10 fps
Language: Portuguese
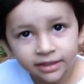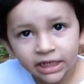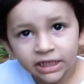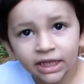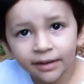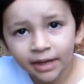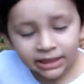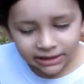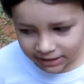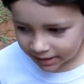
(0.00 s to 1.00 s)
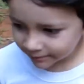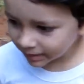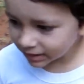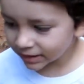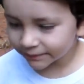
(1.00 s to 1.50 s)
Tem. Eita, mas...
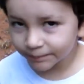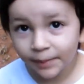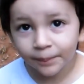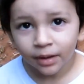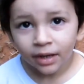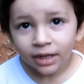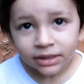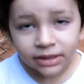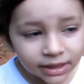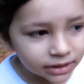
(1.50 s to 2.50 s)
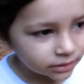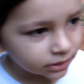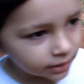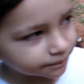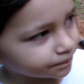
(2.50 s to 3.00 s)
Também tem
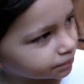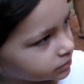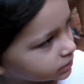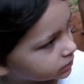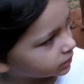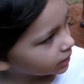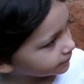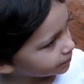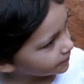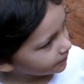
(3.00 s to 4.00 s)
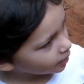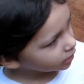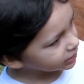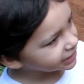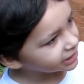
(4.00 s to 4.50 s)
Tem, Tem, tem
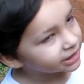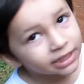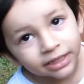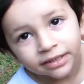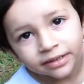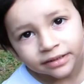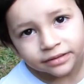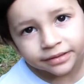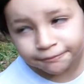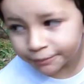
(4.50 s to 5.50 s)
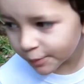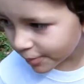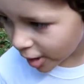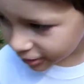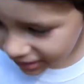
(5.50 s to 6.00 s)
pipoquinha. Tem,